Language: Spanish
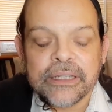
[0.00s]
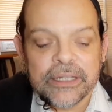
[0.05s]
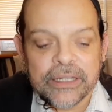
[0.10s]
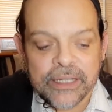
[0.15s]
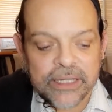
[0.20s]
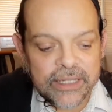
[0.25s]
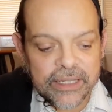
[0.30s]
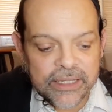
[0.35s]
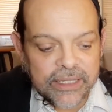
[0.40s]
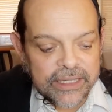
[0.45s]

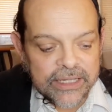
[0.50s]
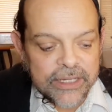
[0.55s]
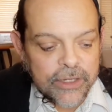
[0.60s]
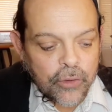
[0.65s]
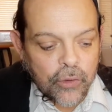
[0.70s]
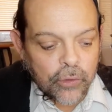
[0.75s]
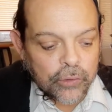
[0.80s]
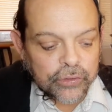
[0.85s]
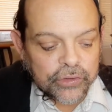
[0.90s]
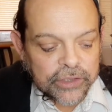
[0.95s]
Es
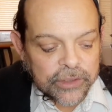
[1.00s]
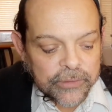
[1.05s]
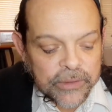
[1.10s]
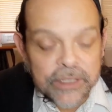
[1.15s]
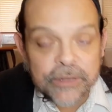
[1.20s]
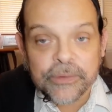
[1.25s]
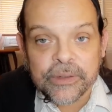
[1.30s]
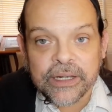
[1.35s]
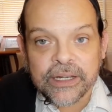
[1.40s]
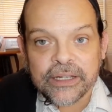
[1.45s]

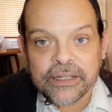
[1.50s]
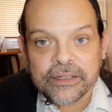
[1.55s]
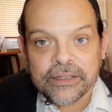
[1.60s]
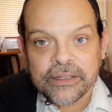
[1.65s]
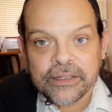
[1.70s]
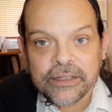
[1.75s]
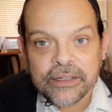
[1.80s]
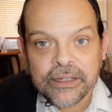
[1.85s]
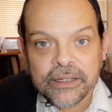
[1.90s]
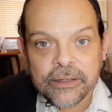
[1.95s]
inconcebible,
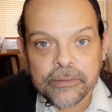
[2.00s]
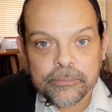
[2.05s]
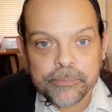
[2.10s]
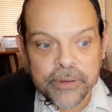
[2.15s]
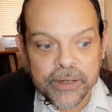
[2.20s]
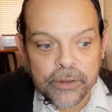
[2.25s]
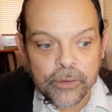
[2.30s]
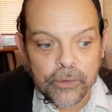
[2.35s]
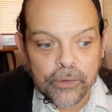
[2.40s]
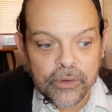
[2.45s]

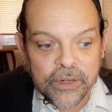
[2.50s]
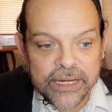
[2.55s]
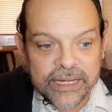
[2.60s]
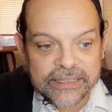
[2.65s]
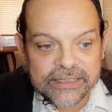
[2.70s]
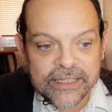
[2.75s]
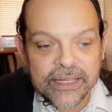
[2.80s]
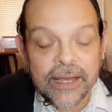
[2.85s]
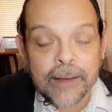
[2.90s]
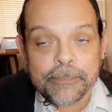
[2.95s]
pero
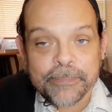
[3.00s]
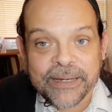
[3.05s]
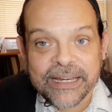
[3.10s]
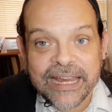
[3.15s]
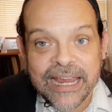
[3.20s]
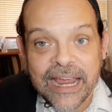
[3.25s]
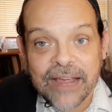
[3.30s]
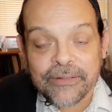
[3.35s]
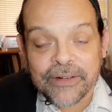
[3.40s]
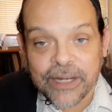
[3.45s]
este es
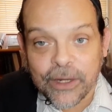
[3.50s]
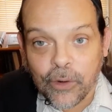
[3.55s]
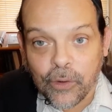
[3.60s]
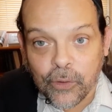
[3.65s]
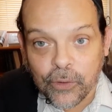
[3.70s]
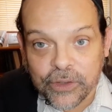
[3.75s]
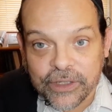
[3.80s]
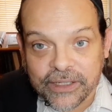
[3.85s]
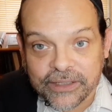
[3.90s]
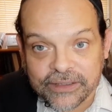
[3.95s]
aplicable
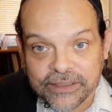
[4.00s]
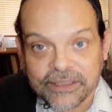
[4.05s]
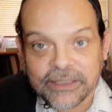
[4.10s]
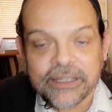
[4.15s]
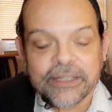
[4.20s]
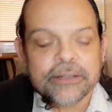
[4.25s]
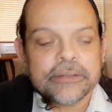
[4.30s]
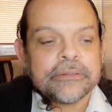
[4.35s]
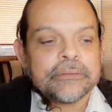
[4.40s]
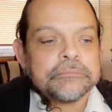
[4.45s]
hoy en
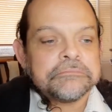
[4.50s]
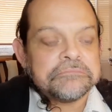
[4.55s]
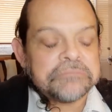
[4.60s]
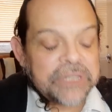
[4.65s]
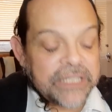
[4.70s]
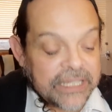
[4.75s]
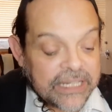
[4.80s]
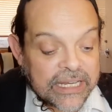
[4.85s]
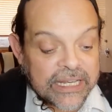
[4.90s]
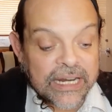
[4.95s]
día.
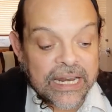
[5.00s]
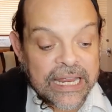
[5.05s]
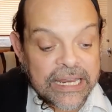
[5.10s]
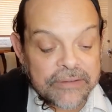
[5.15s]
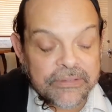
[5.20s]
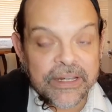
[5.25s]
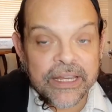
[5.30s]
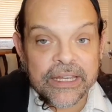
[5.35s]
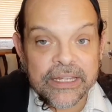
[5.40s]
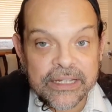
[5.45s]

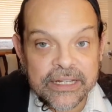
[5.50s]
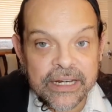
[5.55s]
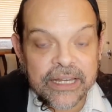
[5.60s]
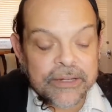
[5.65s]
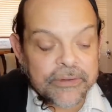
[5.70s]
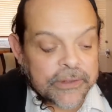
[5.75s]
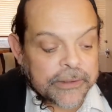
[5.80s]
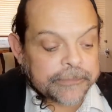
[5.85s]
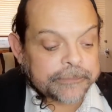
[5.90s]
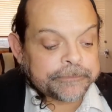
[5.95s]
Increíble,
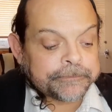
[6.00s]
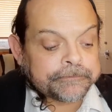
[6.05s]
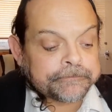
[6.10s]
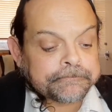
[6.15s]
increíble.